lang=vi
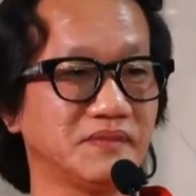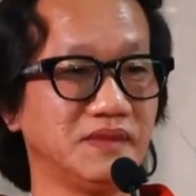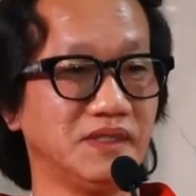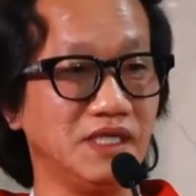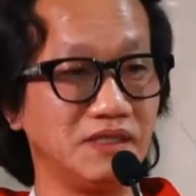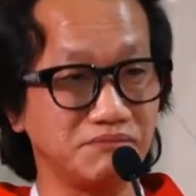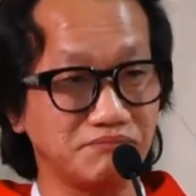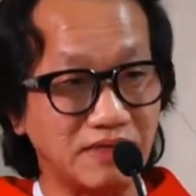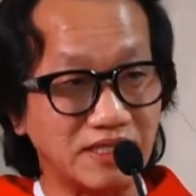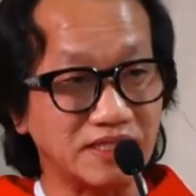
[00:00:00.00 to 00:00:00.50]

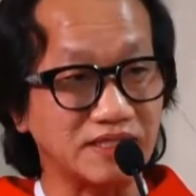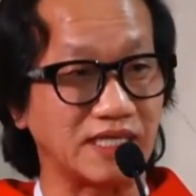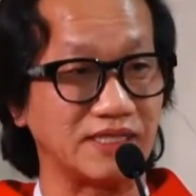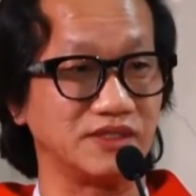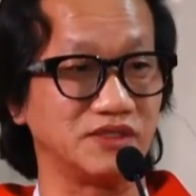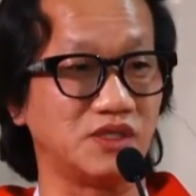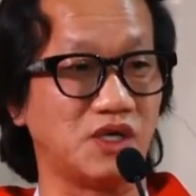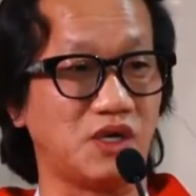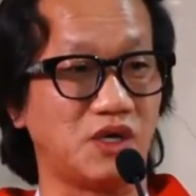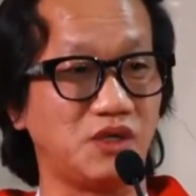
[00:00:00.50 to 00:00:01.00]
Nhưng bên
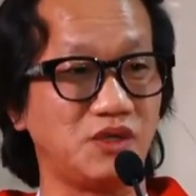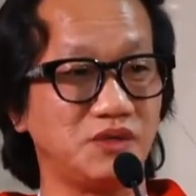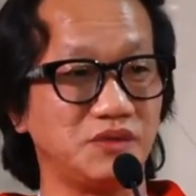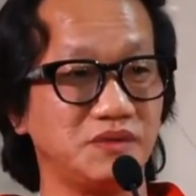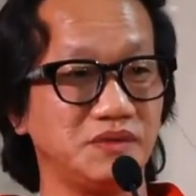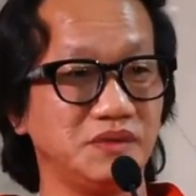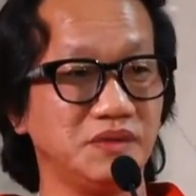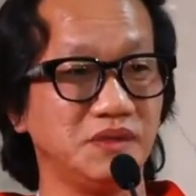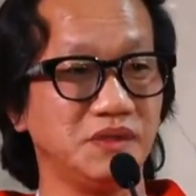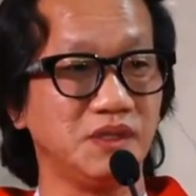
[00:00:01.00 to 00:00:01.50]
cạnh đó,
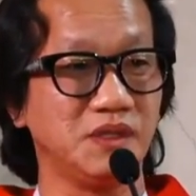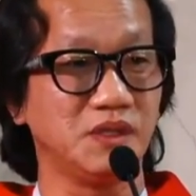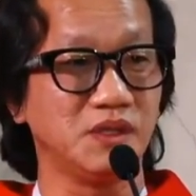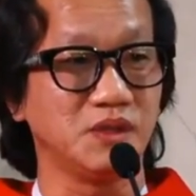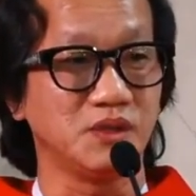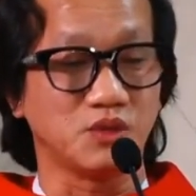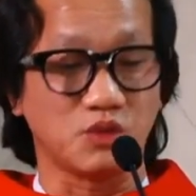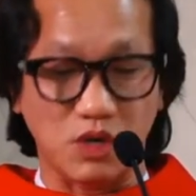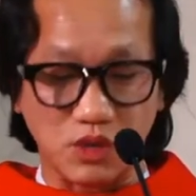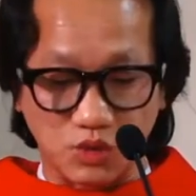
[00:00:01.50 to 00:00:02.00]

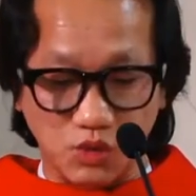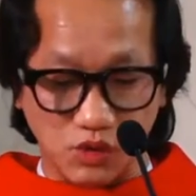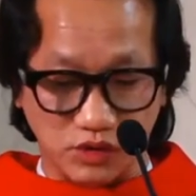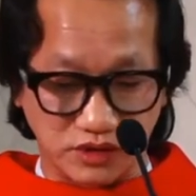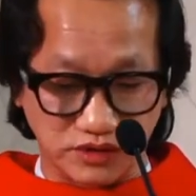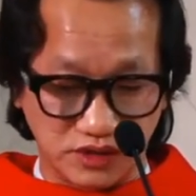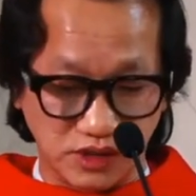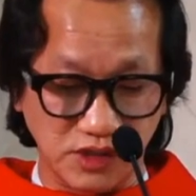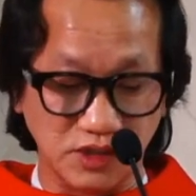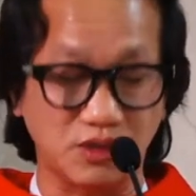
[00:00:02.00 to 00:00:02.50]
qua
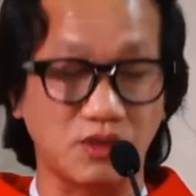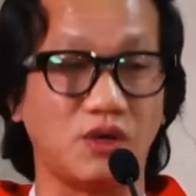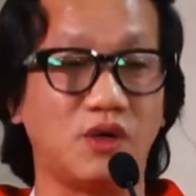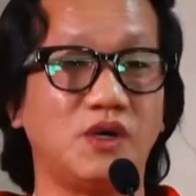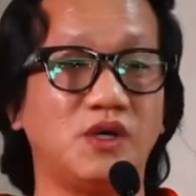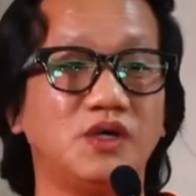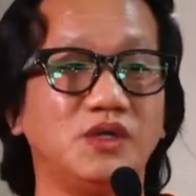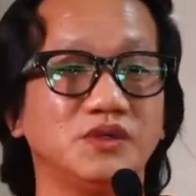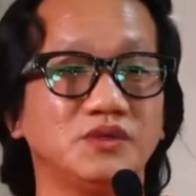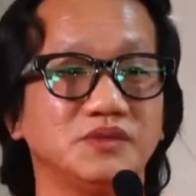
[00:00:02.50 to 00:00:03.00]
cuộc thương
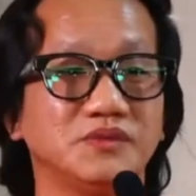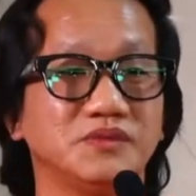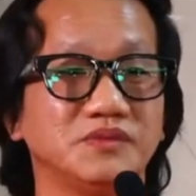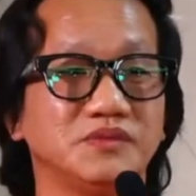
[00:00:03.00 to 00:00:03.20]
khó